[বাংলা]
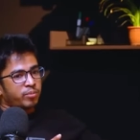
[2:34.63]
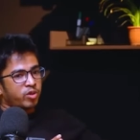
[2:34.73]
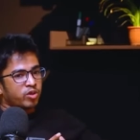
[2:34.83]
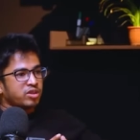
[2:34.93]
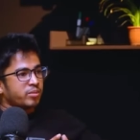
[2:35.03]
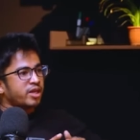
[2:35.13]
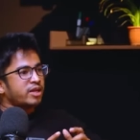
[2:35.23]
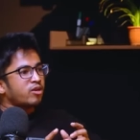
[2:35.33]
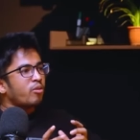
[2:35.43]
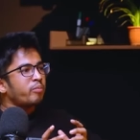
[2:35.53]
এরপর হচ্ছে আমাদের
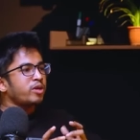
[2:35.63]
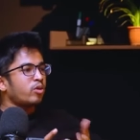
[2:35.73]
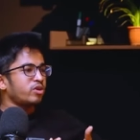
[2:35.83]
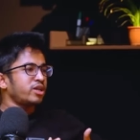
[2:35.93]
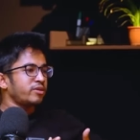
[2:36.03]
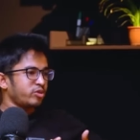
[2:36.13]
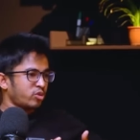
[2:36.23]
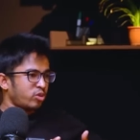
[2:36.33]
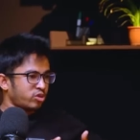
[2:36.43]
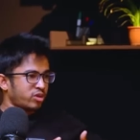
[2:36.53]
একটা কমপ্লিট ওটিটি
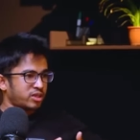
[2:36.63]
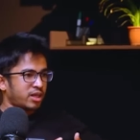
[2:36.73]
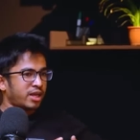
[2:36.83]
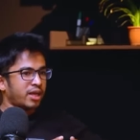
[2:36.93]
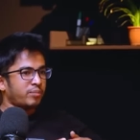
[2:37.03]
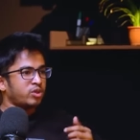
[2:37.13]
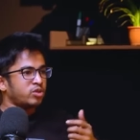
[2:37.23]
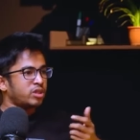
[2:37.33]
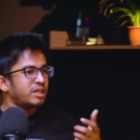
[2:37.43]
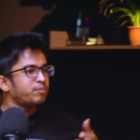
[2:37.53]
সলিউশন আছে লাইক আপনারা
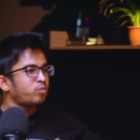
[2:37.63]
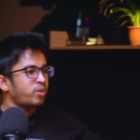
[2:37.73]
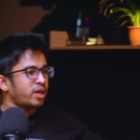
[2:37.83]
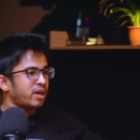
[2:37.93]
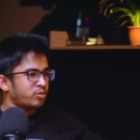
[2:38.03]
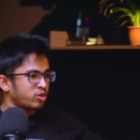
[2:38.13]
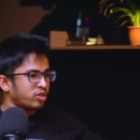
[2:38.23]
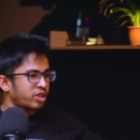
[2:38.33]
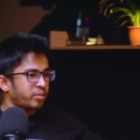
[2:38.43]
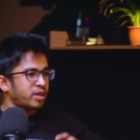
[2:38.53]
যদি দীপ্ত প্লের নাম
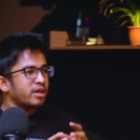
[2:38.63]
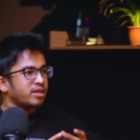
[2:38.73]
শুনে থাকবেন